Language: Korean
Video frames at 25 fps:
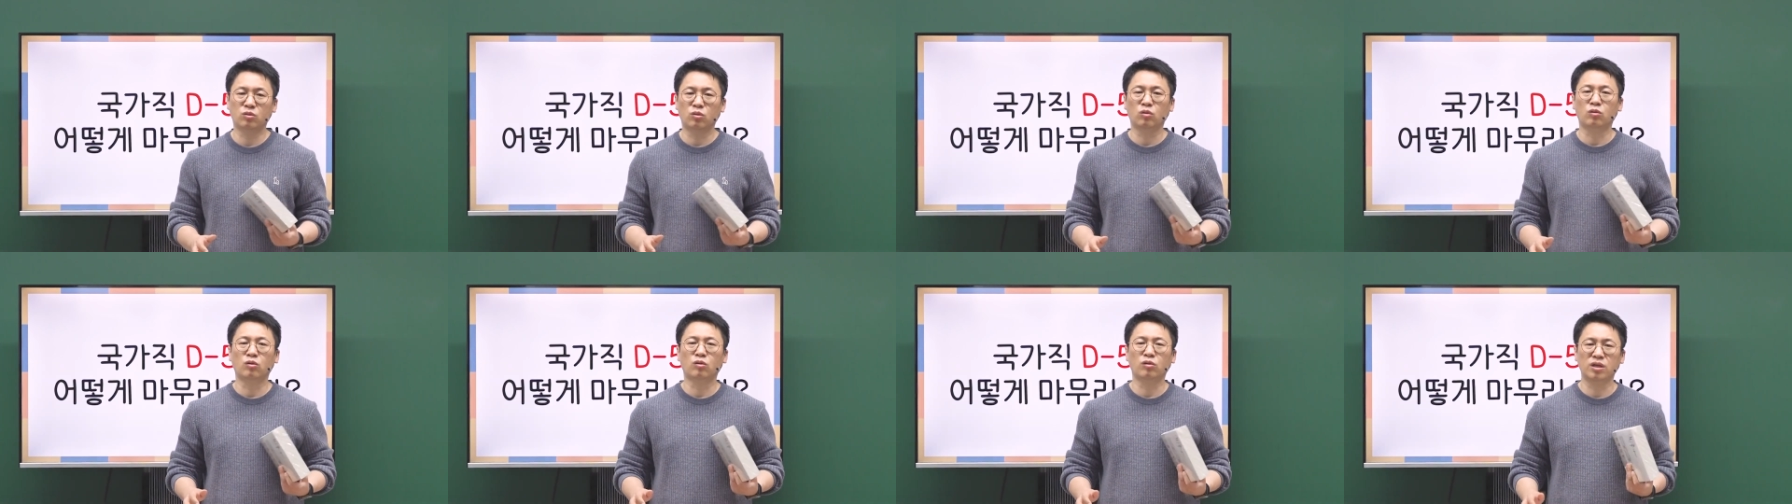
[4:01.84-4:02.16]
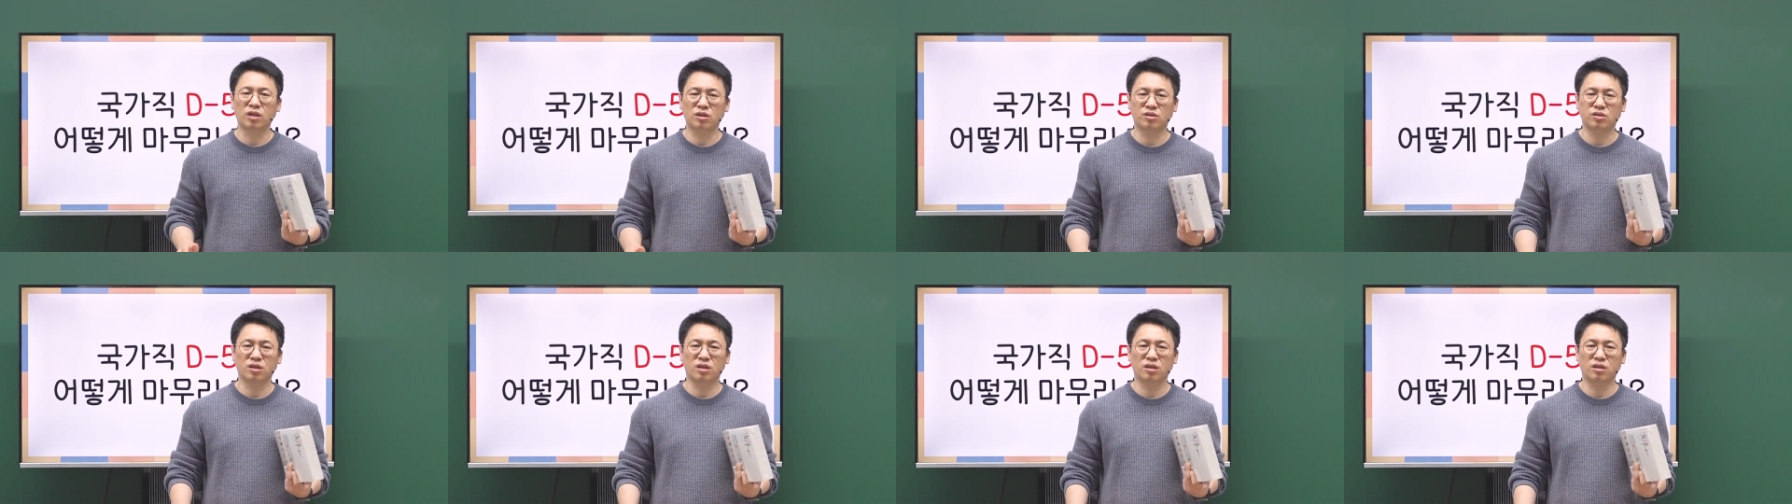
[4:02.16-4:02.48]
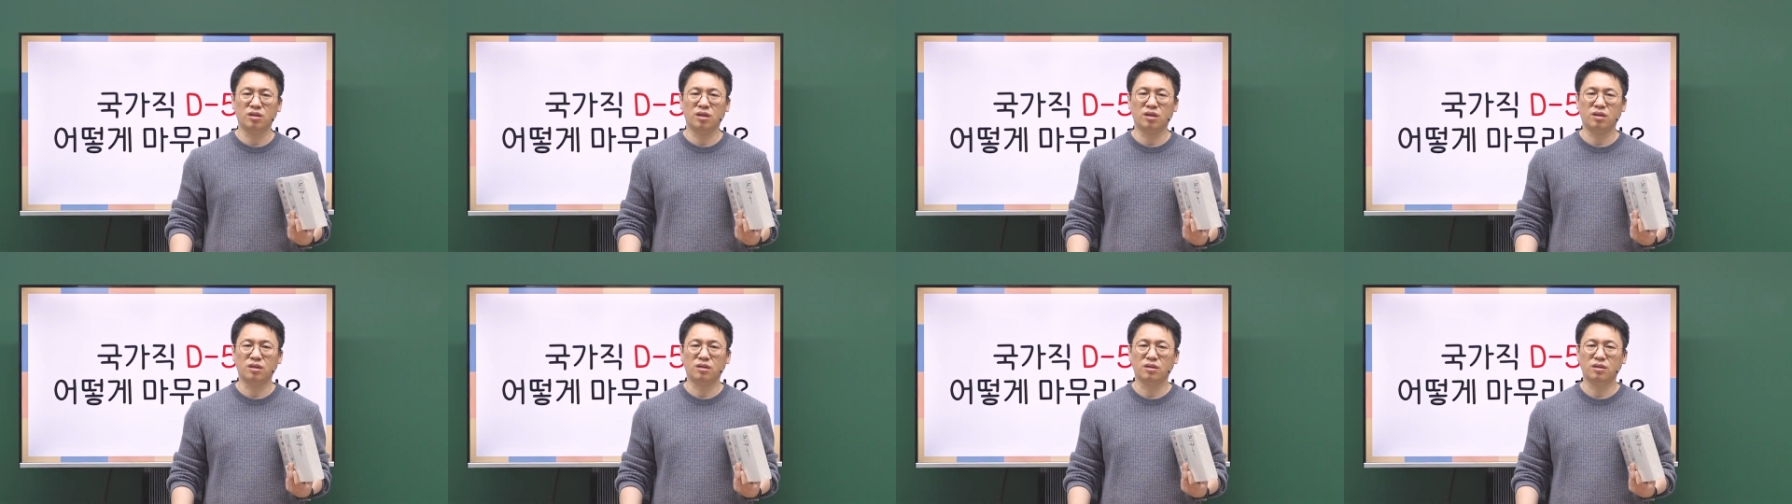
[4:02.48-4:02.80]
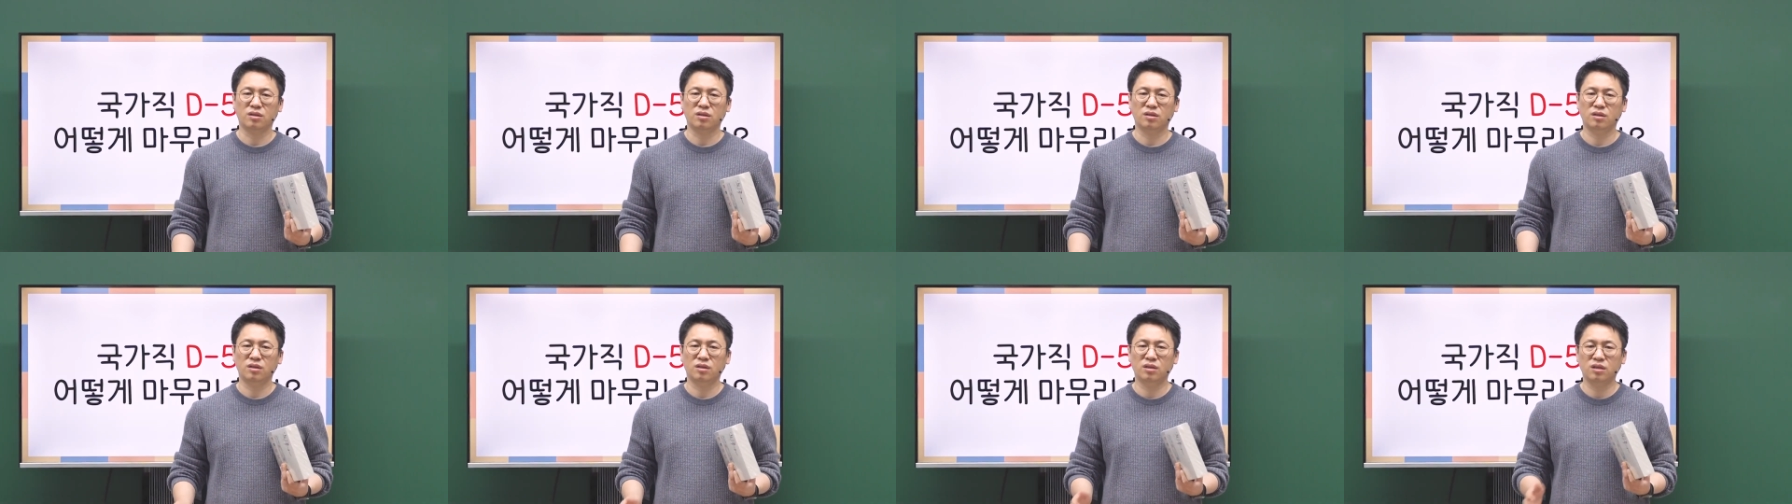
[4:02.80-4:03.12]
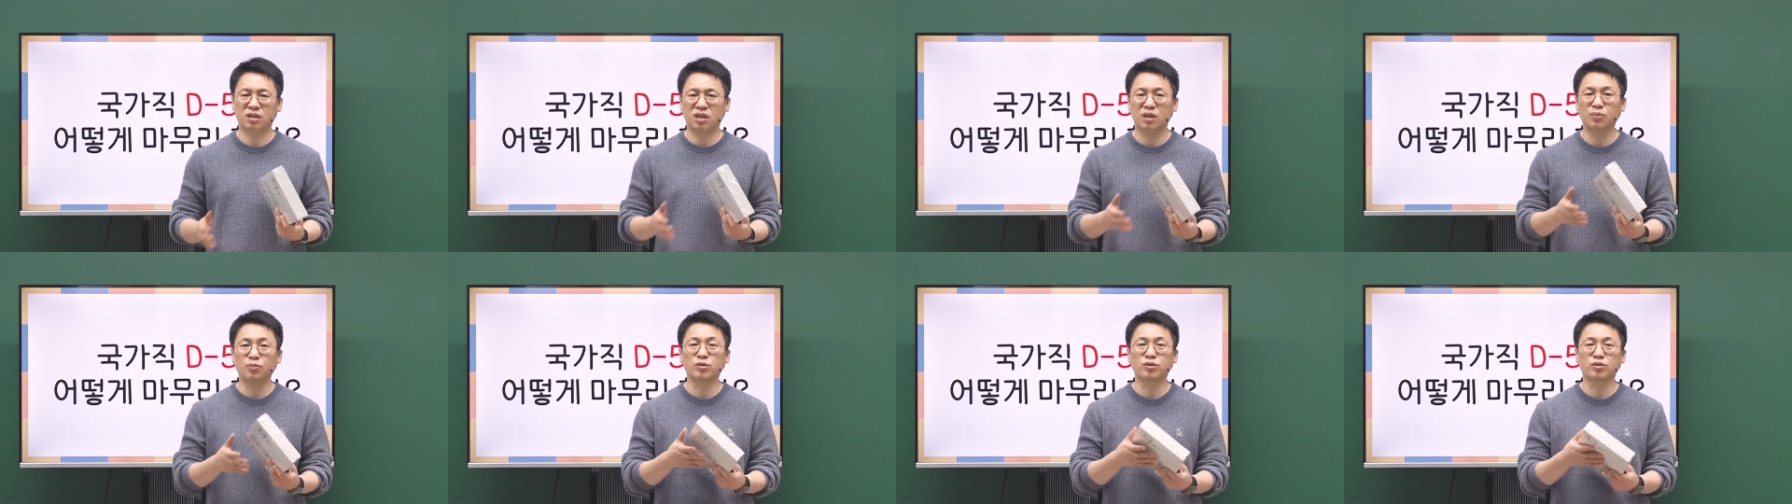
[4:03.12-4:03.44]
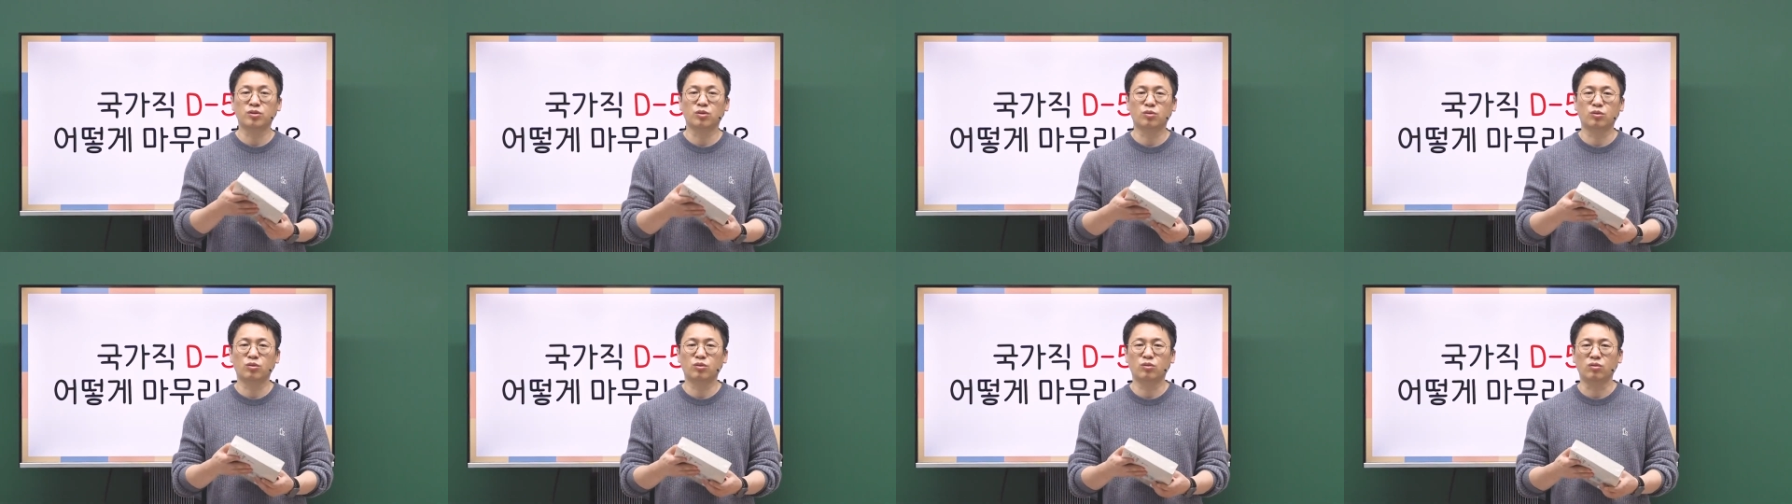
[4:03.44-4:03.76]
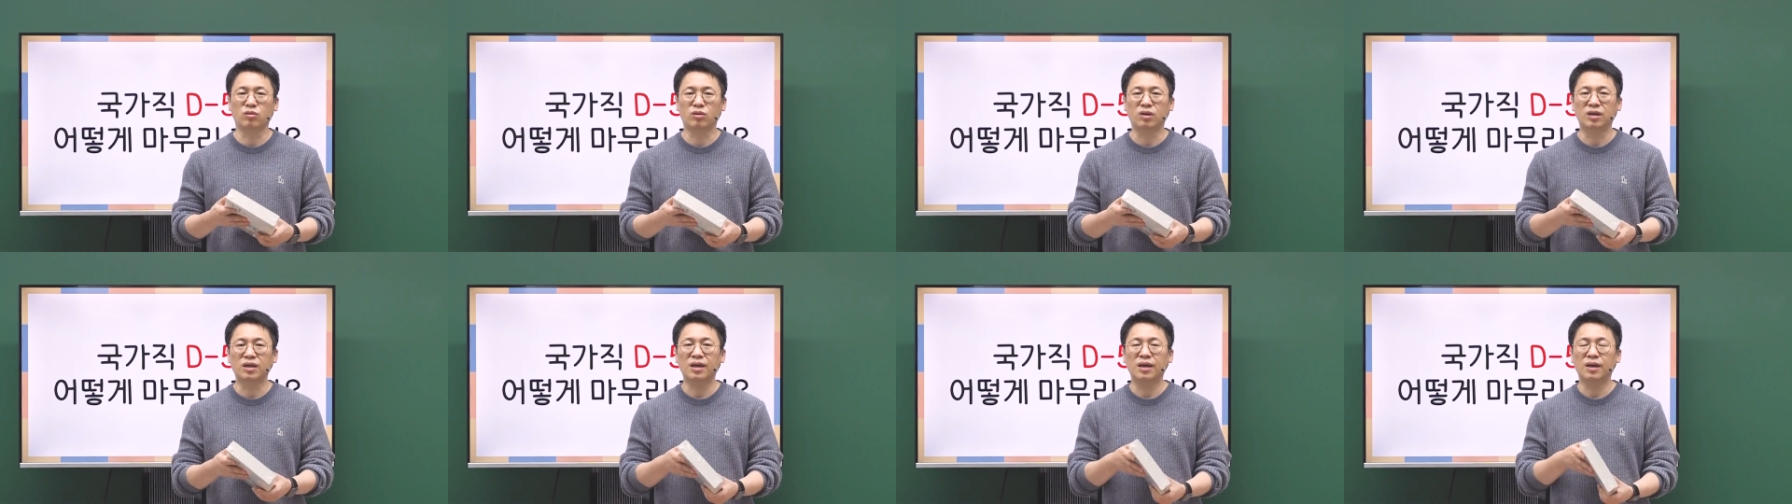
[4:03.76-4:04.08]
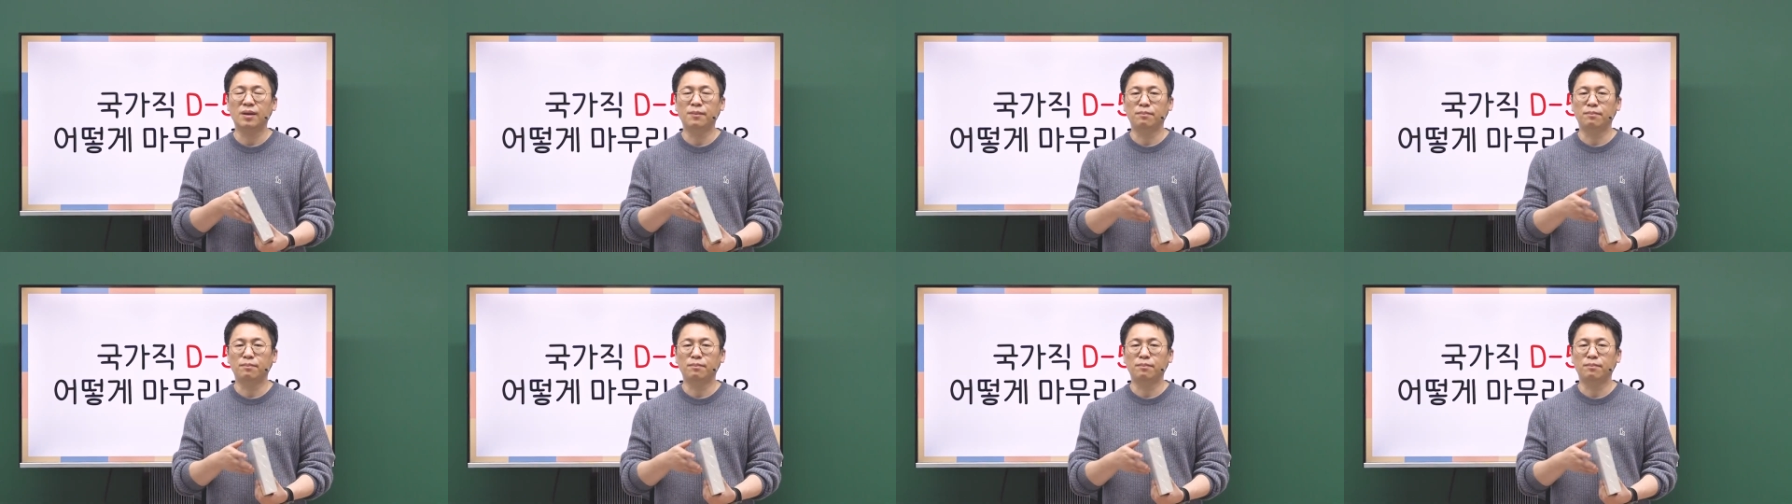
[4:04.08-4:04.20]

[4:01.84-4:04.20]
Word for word: 꼭 꺼내셔야 돼요. 이 기본서로